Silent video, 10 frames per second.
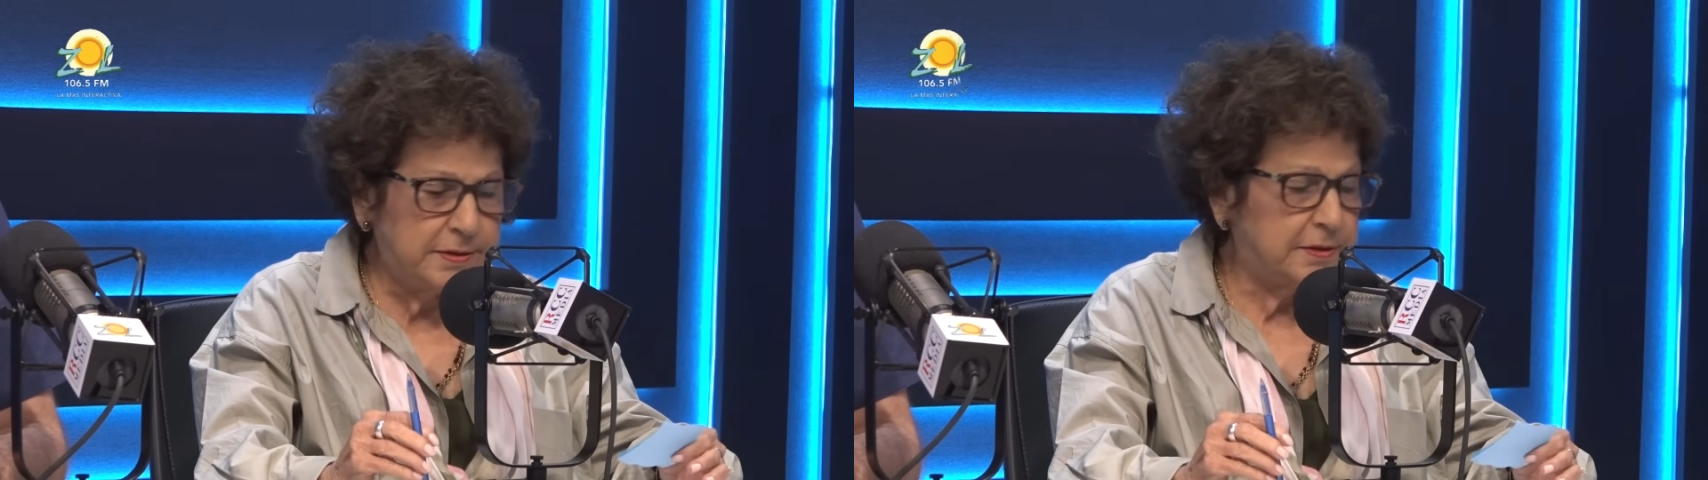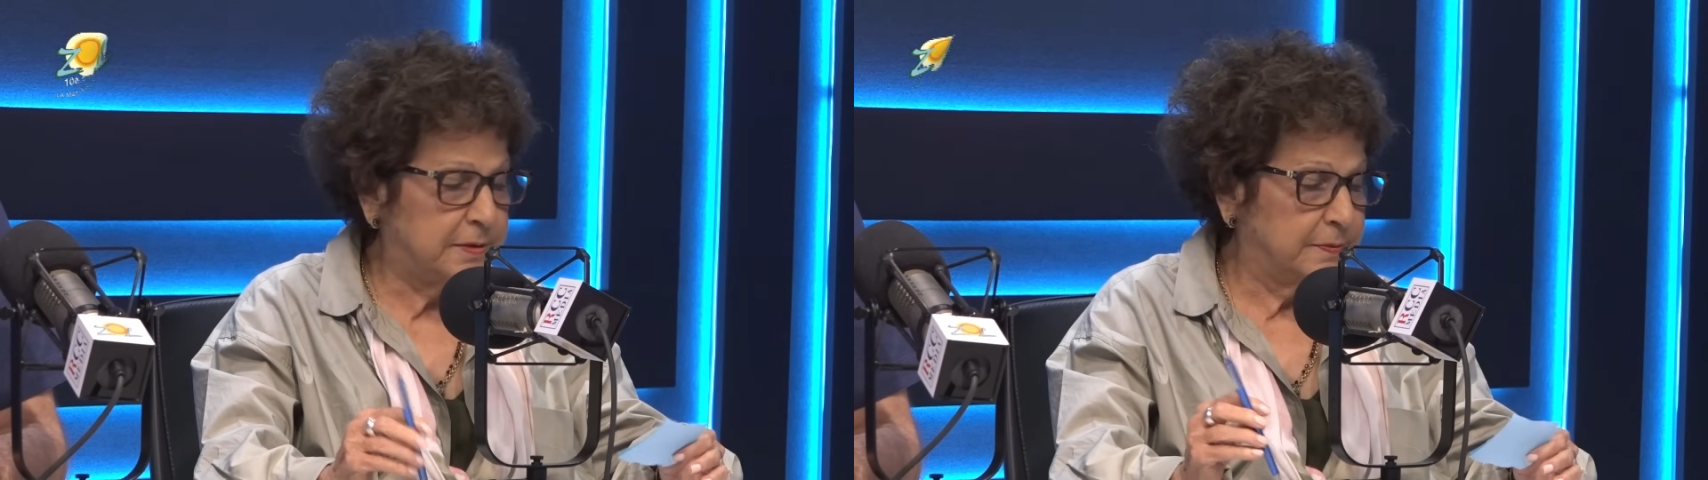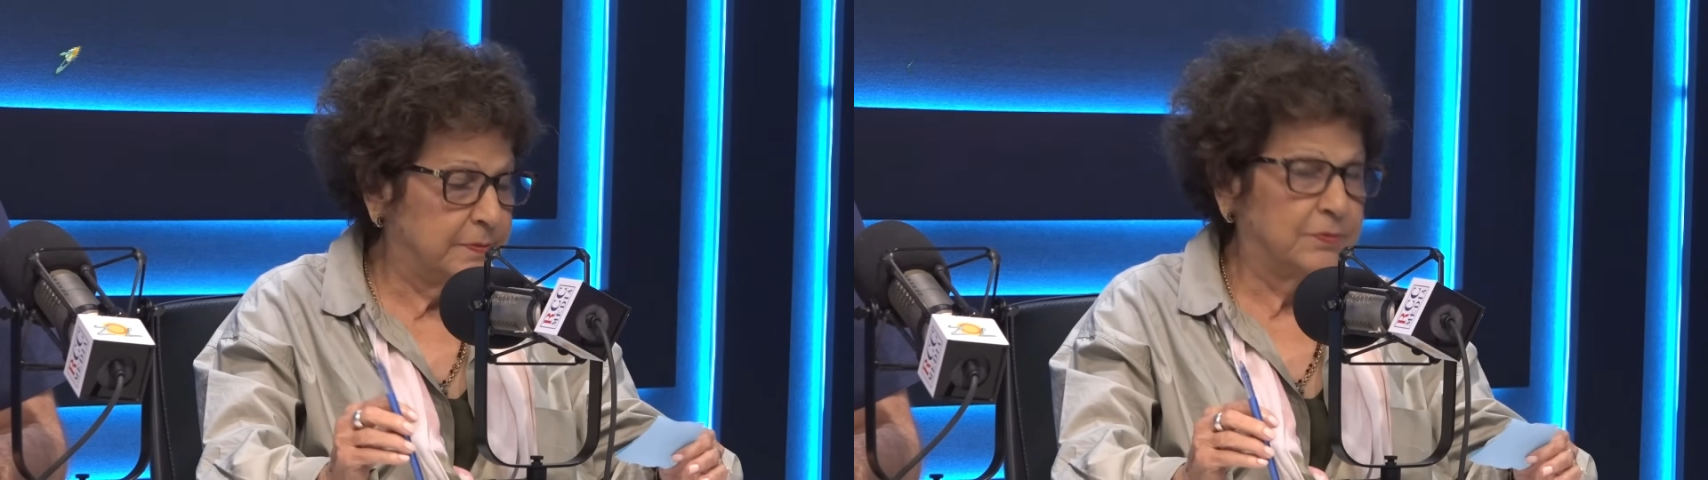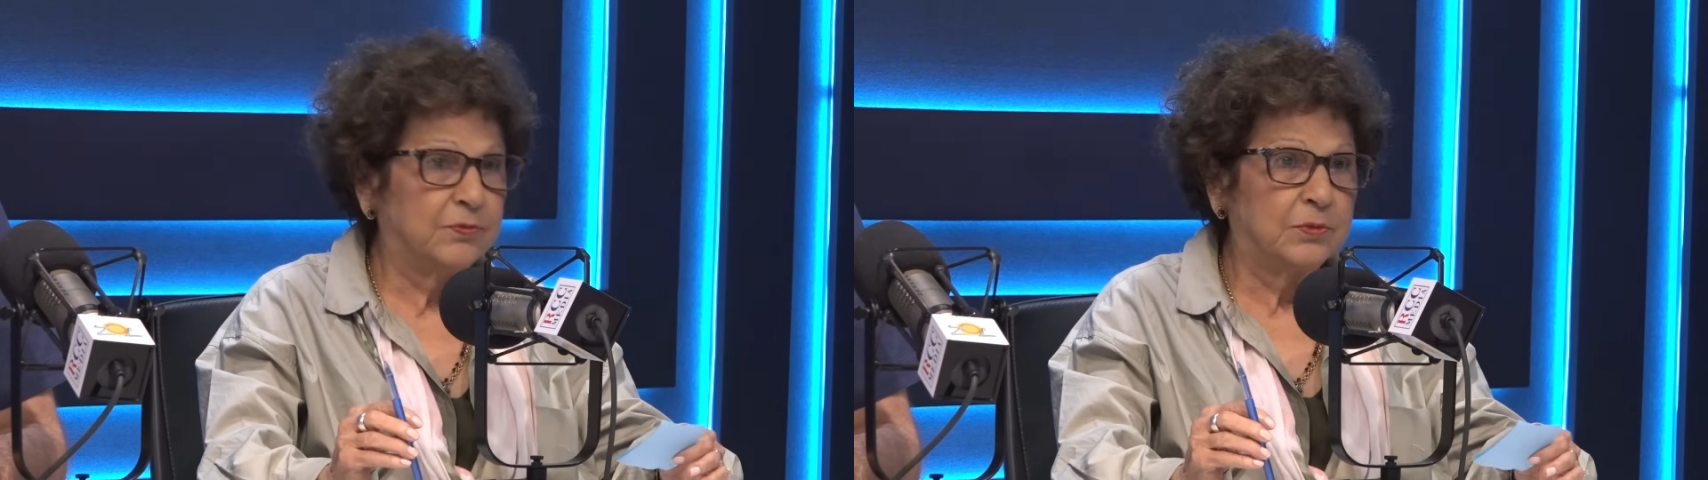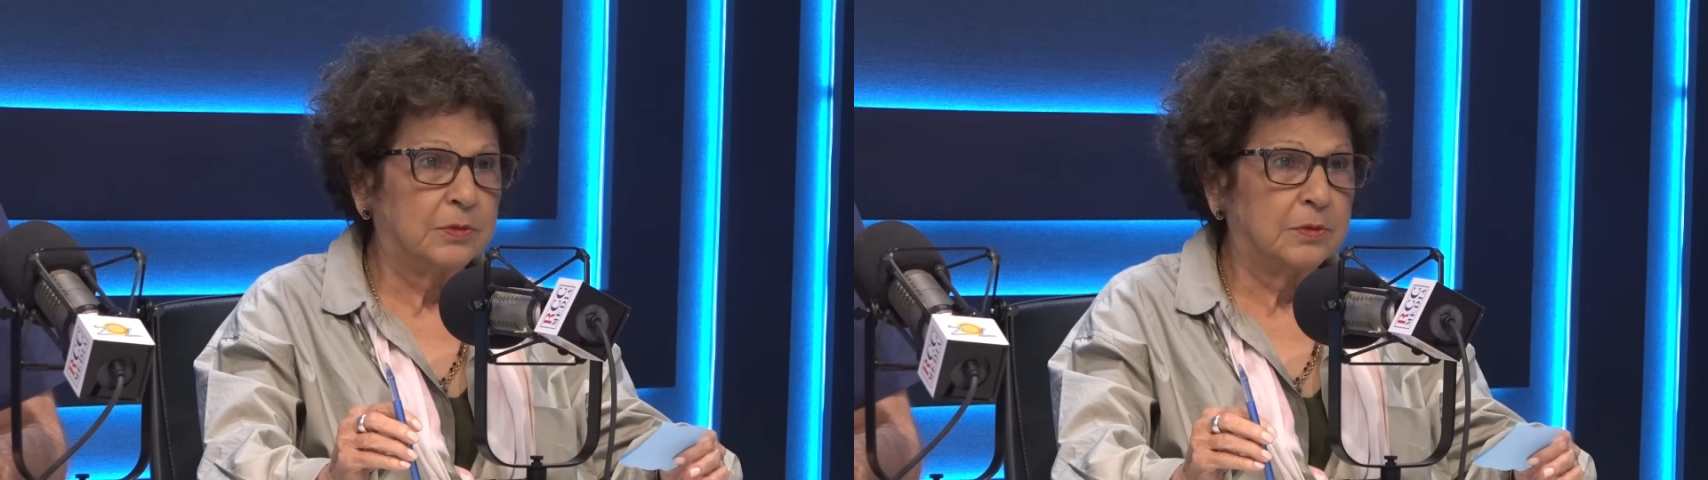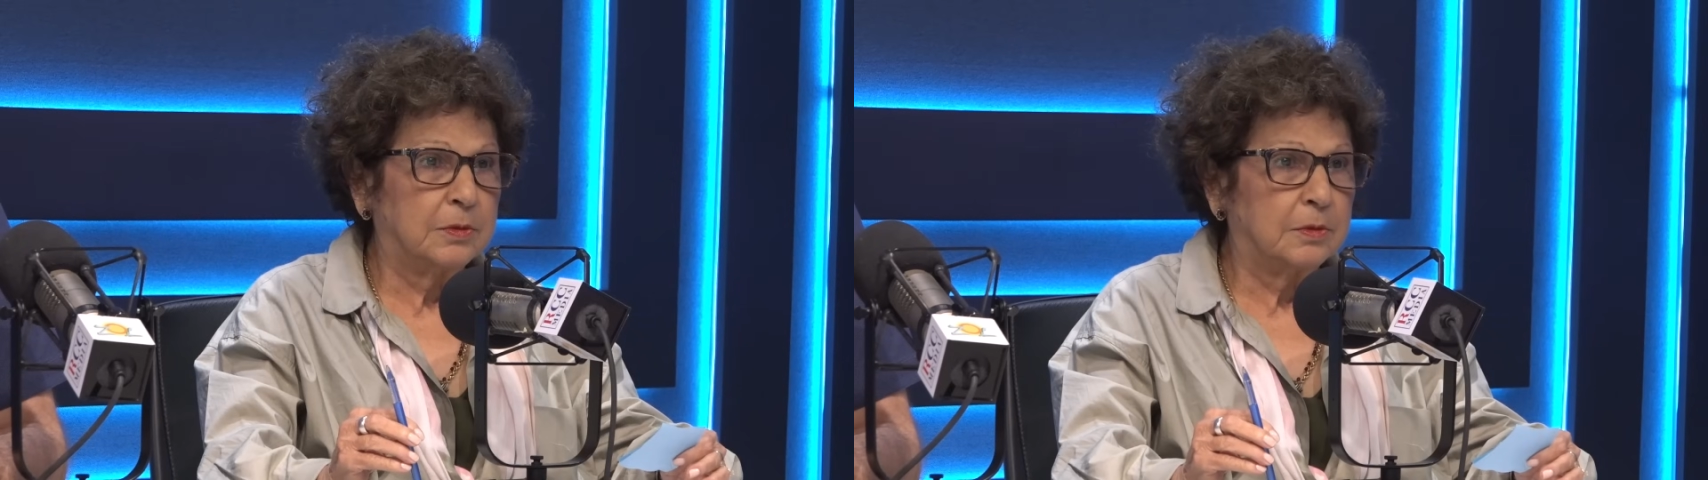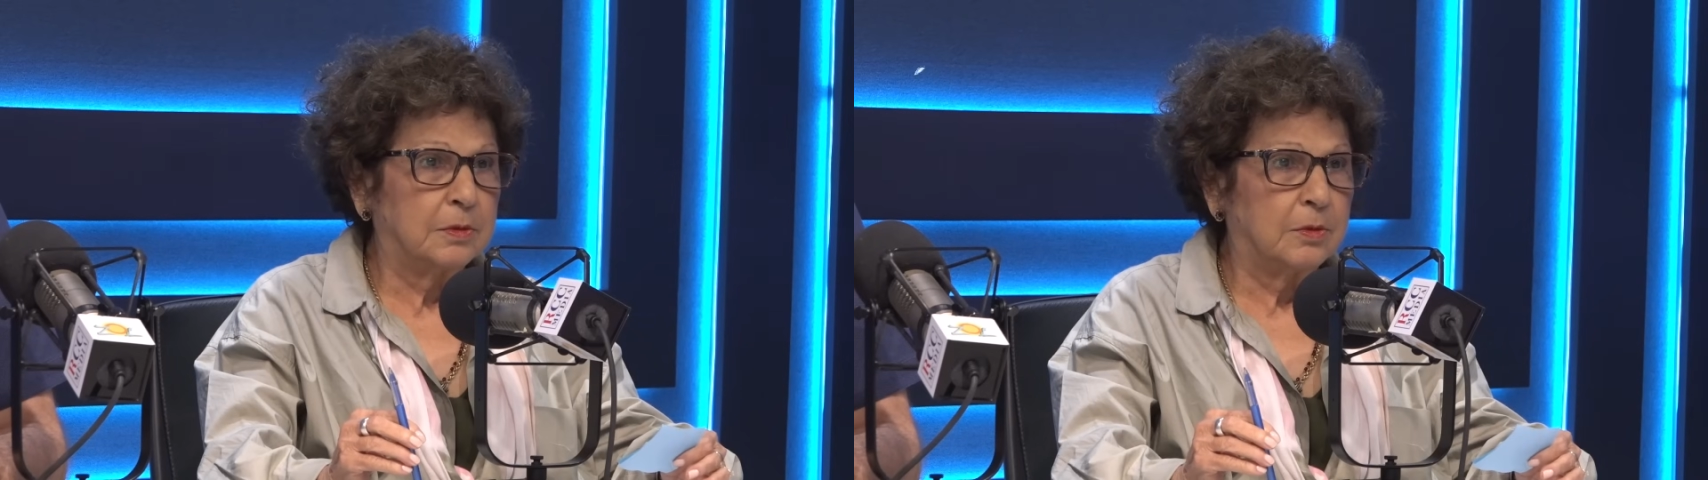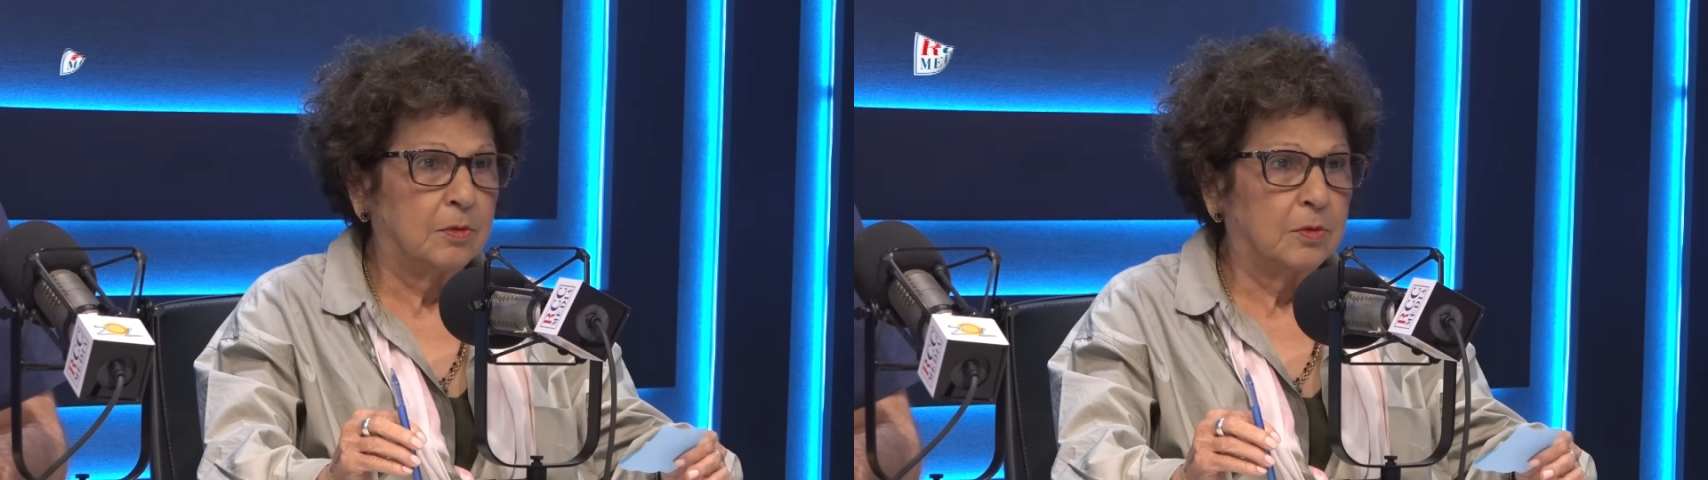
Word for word: Creo que era la toma de posesión.